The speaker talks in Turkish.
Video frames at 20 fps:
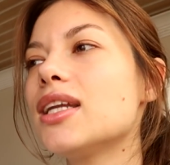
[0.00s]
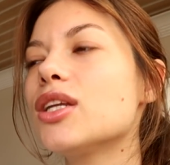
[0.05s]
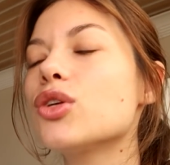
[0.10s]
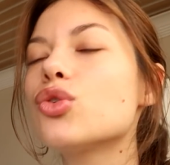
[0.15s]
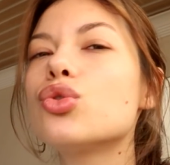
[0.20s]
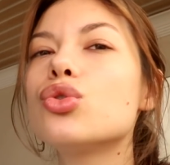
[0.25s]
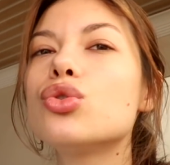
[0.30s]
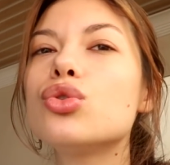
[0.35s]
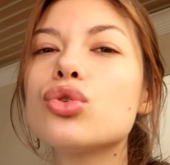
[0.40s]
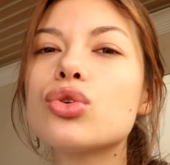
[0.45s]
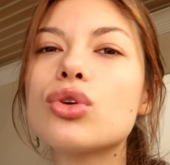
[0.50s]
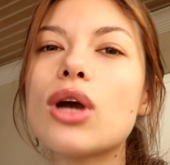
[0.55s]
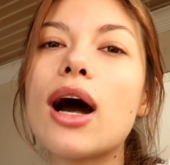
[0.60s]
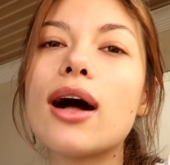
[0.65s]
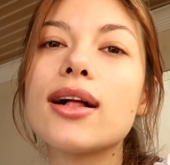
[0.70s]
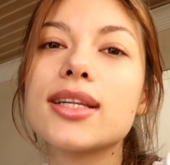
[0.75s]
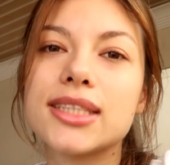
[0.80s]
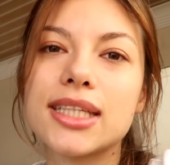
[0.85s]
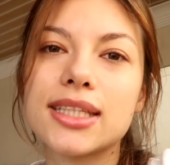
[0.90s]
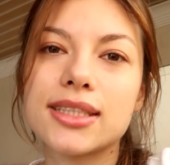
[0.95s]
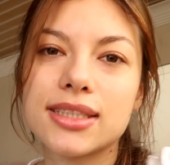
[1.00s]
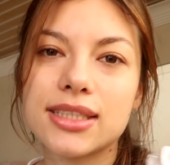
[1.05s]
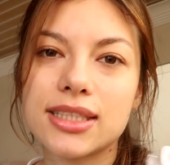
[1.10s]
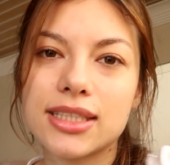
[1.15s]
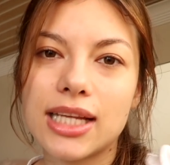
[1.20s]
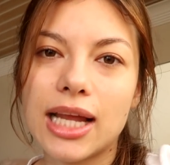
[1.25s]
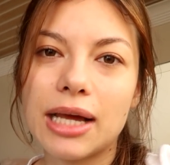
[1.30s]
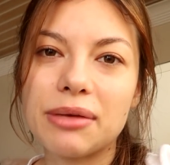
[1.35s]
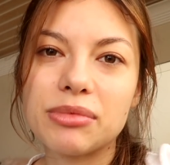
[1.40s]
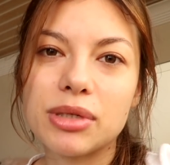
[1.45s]
Hani günlük al sat
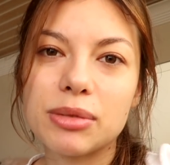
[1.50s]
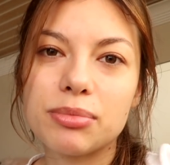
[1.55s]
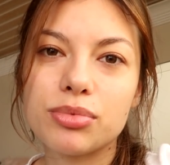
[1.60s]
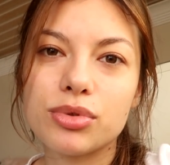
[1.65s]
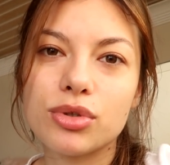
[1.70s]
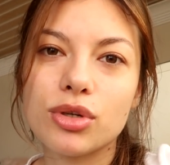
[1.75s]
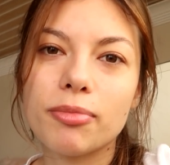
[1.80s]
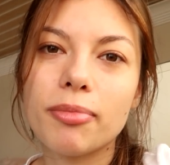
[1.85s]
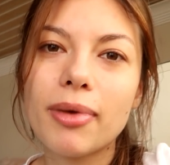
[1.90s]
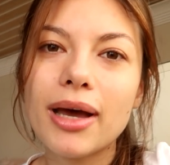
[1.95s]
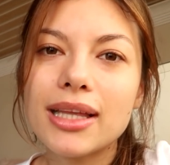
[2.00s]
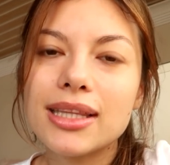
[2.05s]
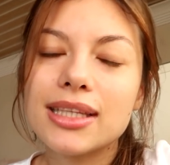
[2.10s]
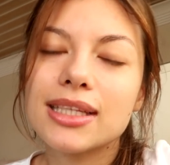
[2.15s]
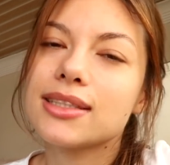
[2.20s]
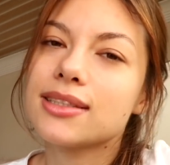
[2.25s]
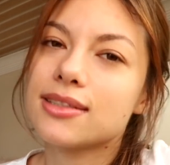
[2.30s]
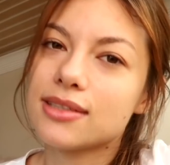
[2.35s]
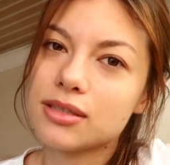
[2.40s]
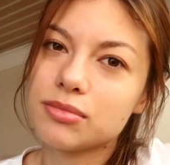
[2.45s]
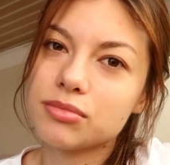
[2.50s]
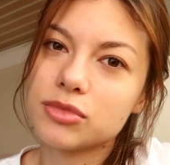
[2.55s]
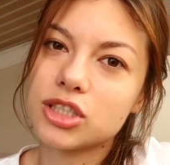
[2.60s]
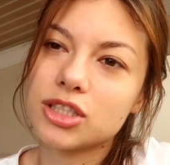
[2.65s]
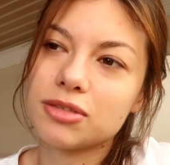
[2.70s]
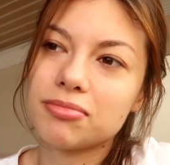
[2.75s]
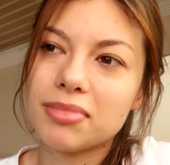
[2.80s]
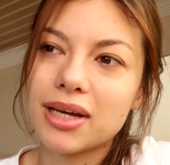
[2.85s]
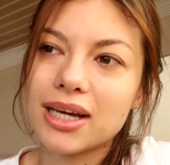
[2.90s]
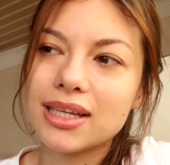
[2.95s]
işlem yapıyor. Ben
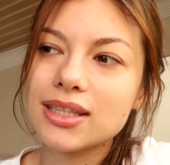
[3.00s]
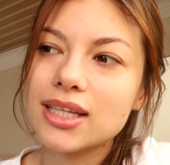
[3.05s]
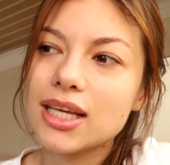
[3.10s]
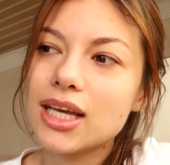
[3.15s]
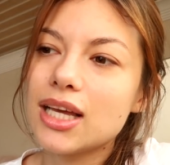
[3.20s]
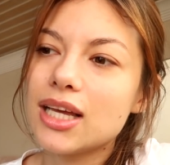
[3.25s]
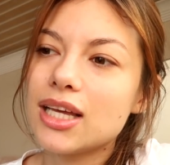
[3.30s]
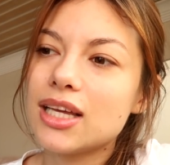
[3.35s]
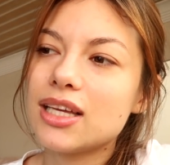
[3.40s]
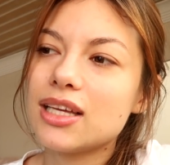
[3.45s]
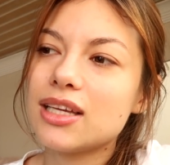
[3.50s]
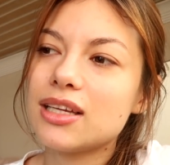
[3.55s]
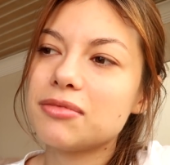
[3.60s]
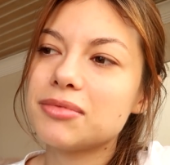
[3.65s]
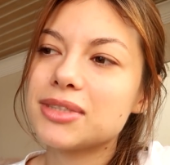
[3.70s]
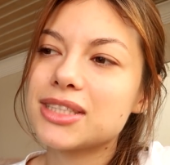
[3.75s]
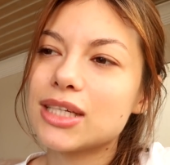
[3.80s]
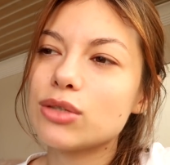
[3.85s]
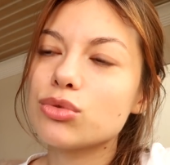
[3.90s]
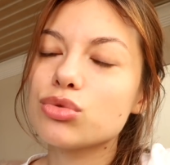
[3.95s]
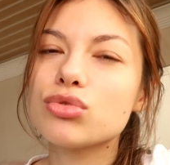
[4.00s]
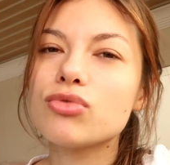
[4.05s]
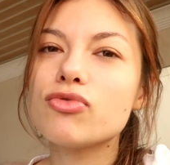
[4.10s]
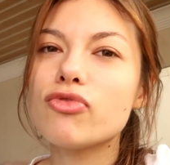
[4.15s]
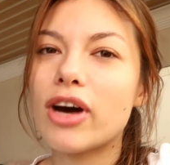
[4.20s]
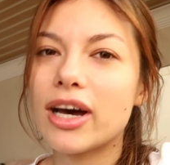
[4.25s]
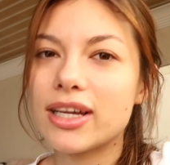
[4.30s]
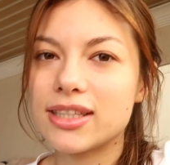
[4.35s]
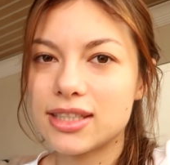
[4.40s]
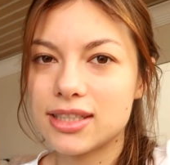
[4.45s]
yatırımcıyım. Ben e, mesela
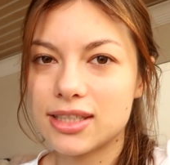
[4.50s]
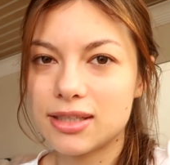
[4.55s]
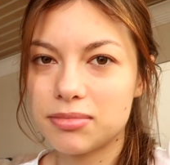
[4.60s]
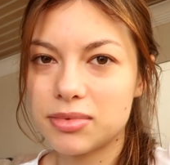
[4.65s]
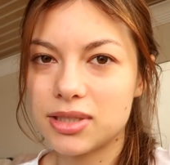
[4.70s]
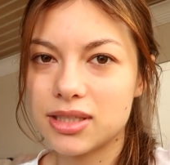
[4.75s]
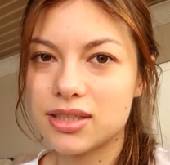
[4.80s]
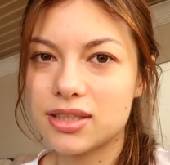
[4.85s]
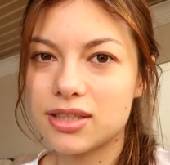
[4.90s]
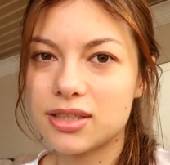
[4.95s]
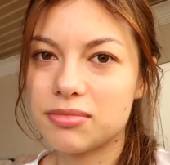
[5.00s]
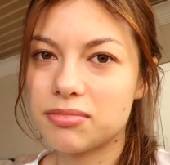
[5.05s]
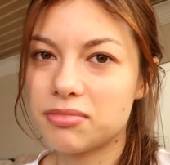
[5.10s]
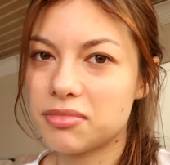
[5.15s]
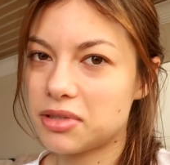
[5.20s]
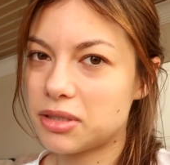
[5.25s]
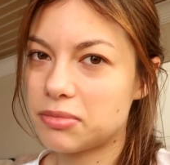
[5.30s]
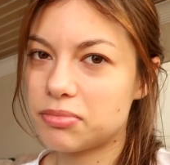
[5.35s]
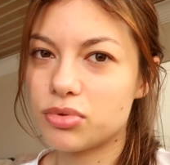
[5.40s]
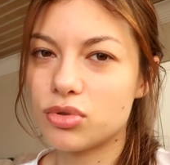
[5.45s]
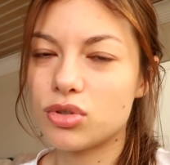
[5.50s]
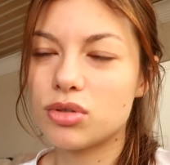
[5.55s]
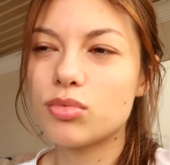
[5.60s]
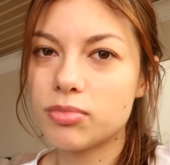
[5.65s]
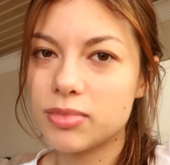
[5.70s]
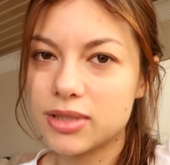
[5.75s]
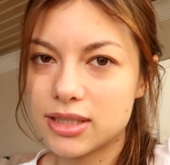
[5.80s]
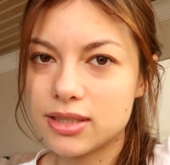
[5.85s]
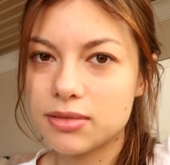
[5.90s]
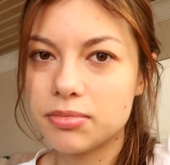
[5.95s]
uzun vadede bir yatırım
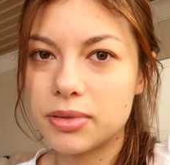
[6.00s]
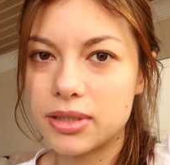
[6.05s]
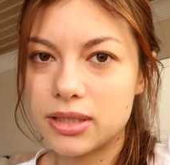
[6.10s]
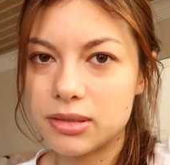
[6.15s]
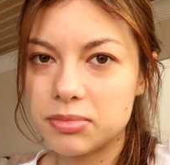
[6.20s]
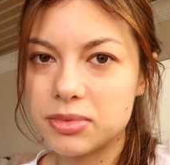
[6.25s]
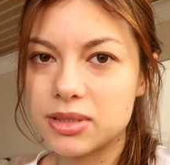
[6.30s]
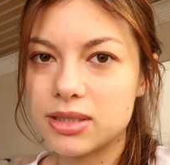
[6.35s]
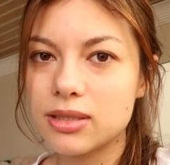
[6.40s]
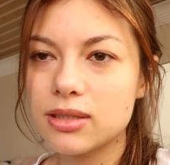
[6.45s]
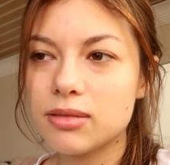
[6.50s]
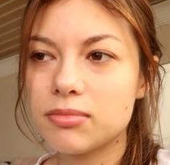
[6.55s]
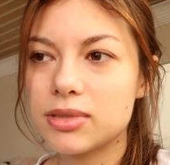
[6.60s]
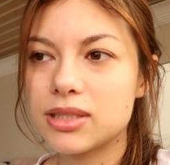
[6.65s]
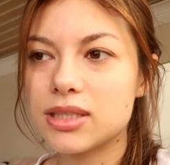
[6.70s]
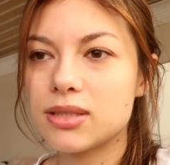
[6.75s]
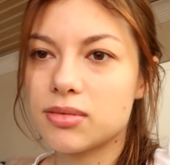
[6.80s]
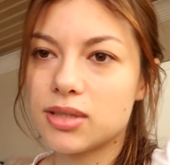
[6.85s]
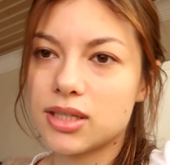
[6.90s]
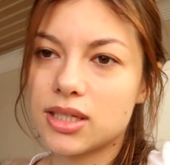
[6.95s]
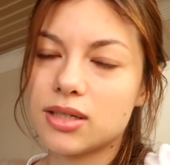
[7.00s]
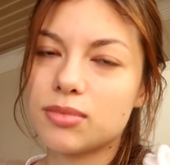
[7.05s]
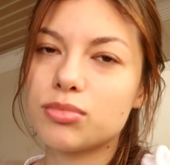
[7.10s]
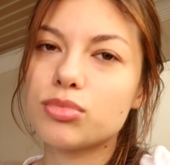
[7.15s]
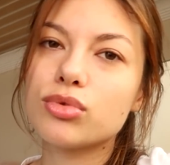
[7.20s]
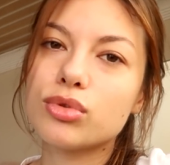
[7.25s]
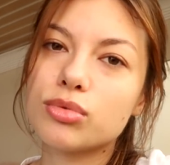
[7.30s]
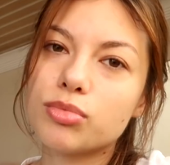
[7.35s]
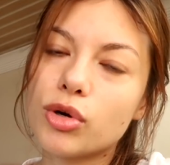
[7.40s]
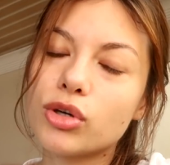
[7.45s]
yapıyorum. Asıl paramızı biz
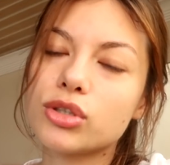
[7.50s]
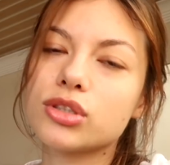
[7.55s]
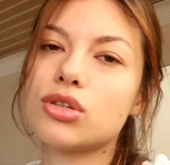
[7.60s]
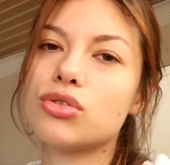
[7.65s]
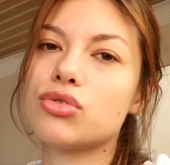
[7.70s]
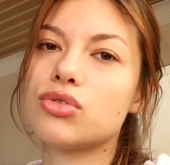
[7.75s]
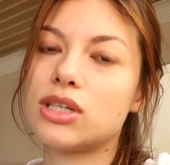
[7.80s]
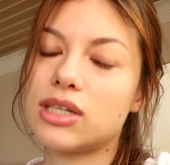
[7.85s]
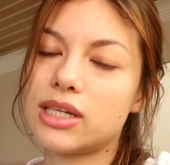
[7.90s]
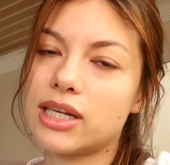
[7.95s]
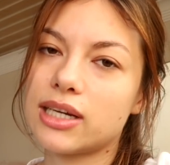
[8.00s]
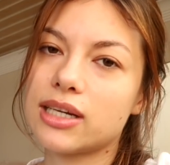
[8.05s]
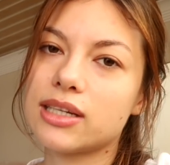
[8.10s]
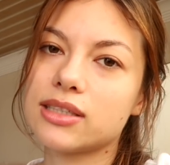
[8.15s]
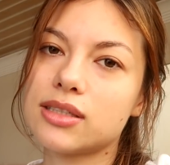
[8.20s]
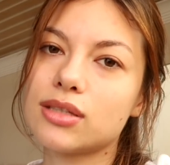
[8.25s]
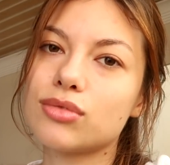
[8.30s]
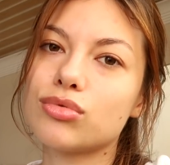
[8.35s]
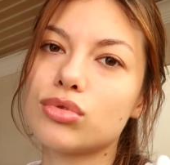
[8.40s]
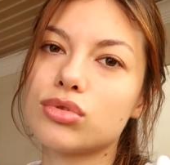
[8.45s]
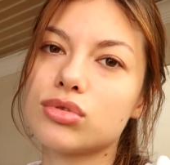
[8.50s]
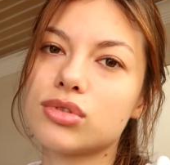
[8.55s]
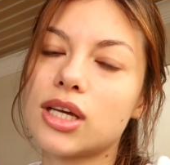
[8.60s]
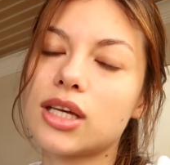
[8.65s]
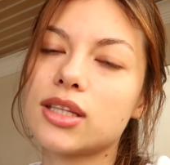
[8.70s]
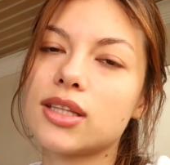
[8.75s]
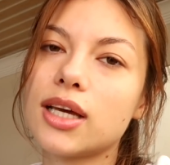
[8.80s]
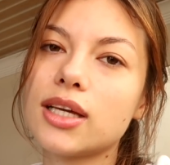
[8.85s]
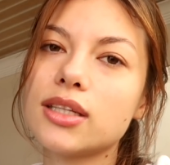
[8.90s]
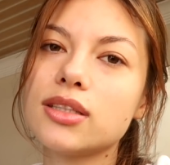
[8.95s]
e, bu borsa üzerinden kazanıyoruz
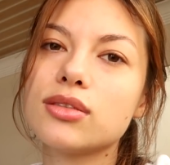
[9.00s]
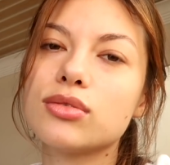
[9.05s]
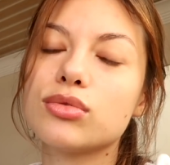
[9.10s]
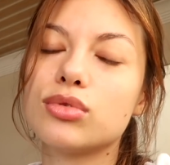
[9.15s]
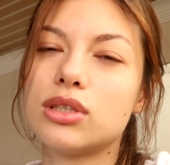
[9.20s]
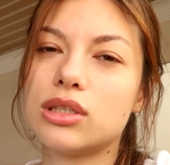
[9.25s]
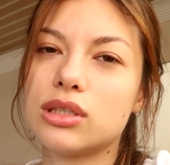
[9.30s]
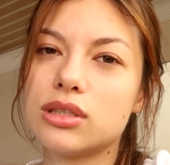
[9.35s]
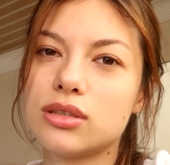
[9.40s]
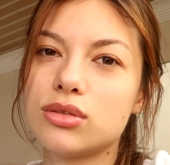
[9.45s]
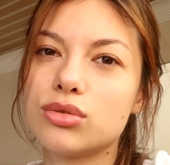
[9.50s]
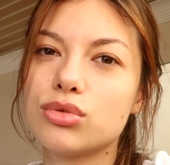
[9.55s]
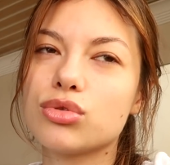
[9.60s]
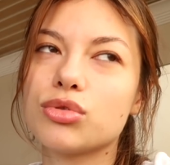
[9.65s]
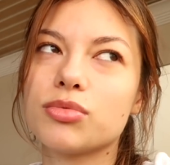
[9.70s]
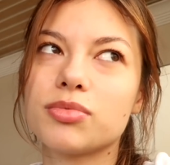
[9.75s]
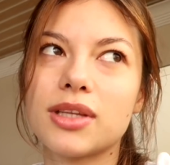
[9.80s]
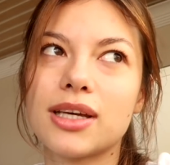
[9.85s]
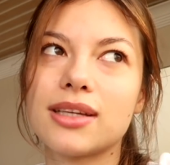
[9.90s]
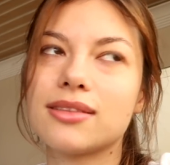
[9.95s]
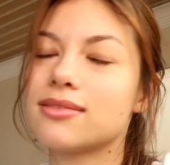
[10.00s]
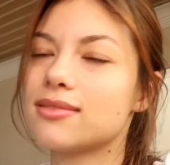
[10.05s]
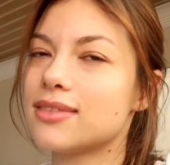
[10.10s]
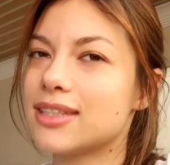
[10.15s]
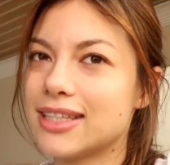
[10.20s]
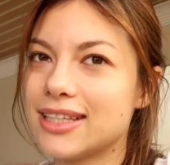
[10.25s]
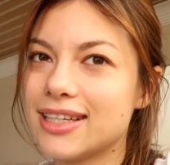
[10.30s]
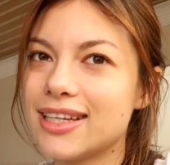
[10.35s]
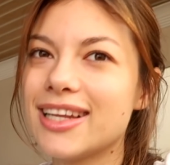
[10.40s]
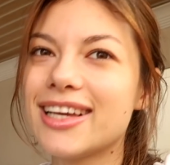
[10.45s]
zaten. E, YouTube'dan
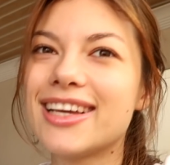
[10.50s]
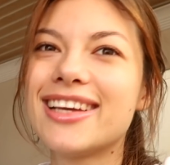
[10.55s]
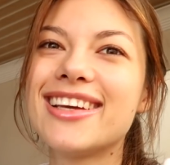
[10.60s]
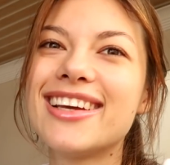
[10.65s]
değil.